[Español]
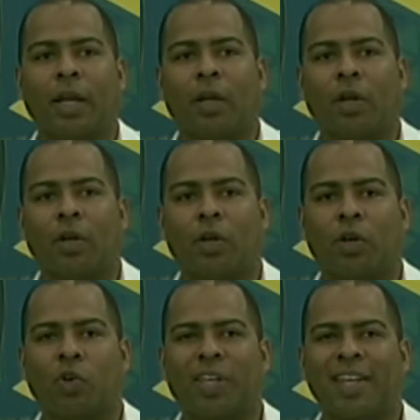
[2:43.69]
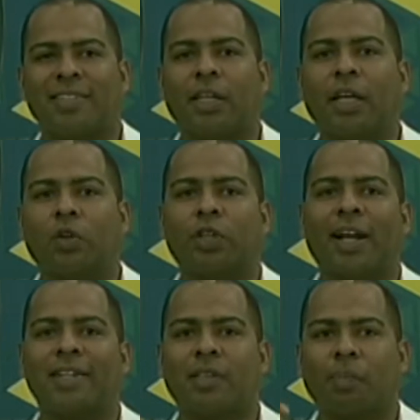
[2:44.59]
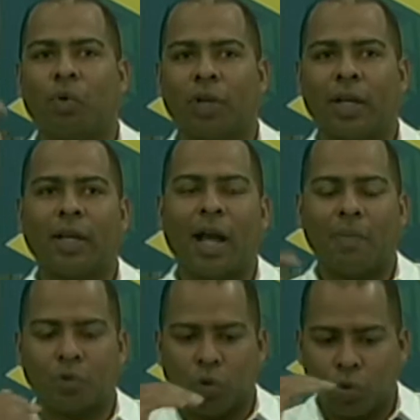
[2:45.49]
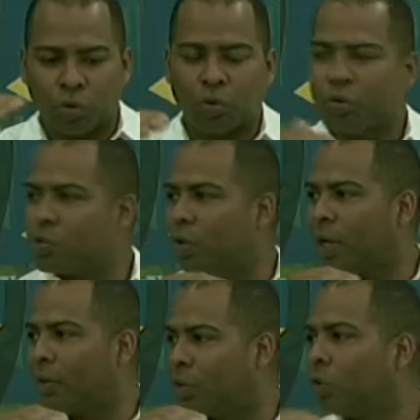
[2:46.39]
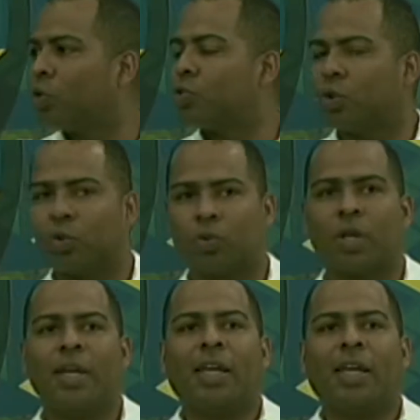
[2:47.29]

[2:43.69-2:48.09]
no quiere decir que no tenga este poder absoluto sobre todos nosotros.